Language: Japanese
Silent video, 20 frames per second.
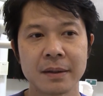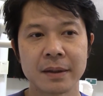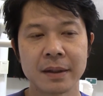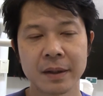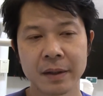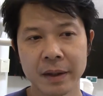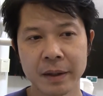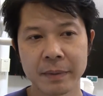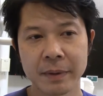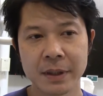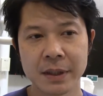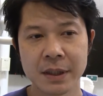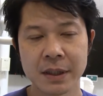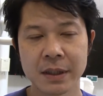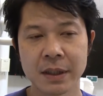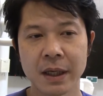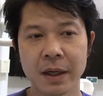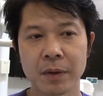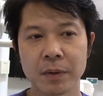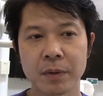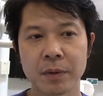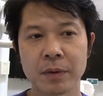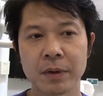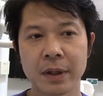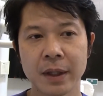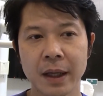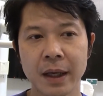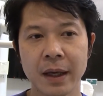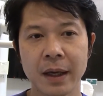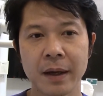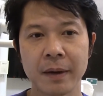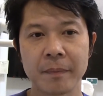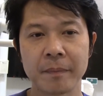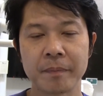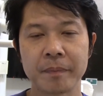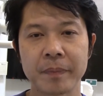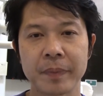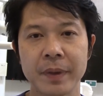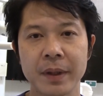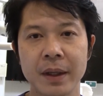例えば神経を取って
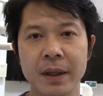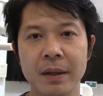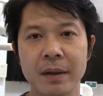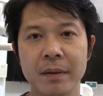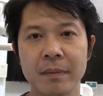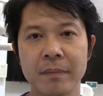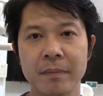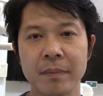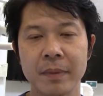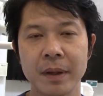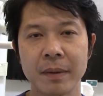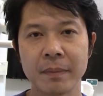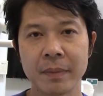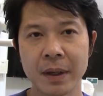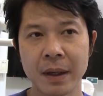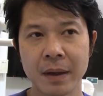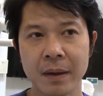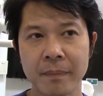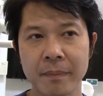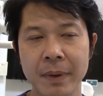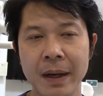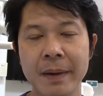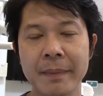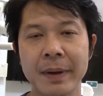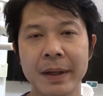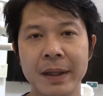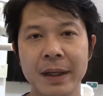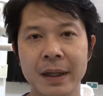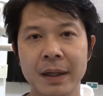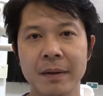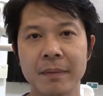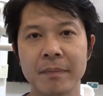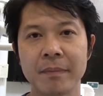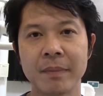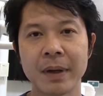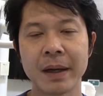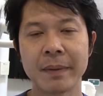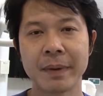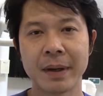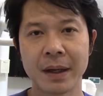まあ前歯だ
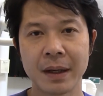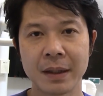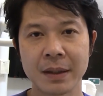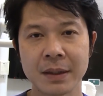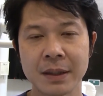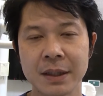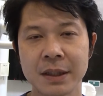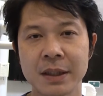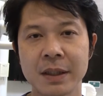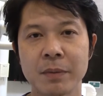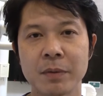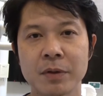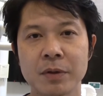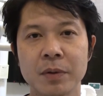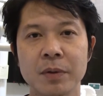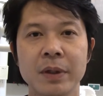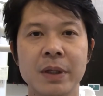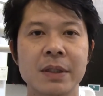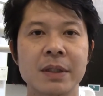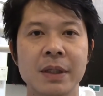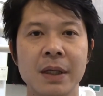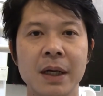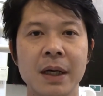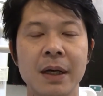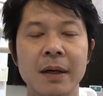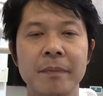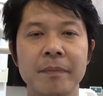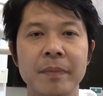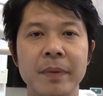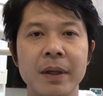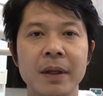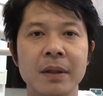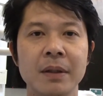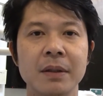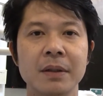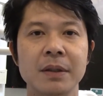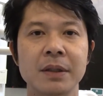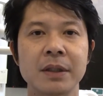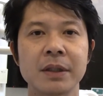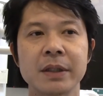前歯にしてもそうですが
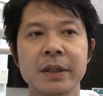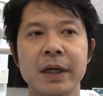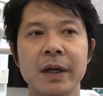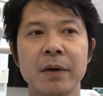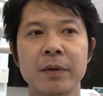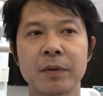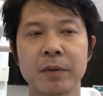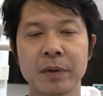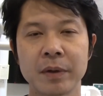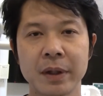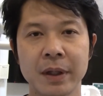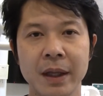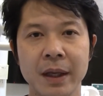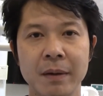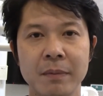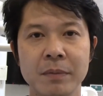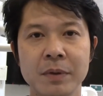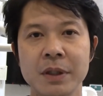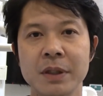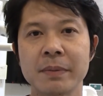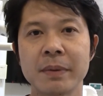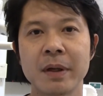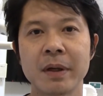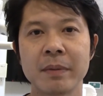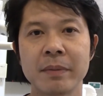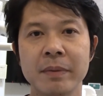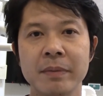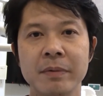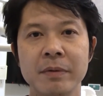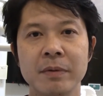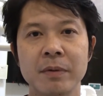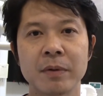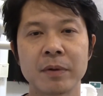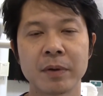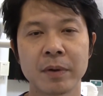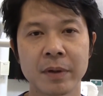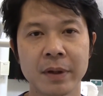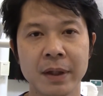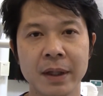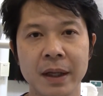神経を取って虫歯の部分を
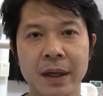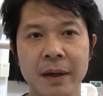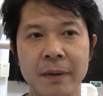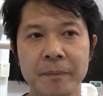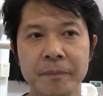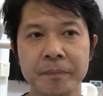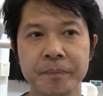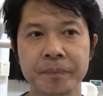取って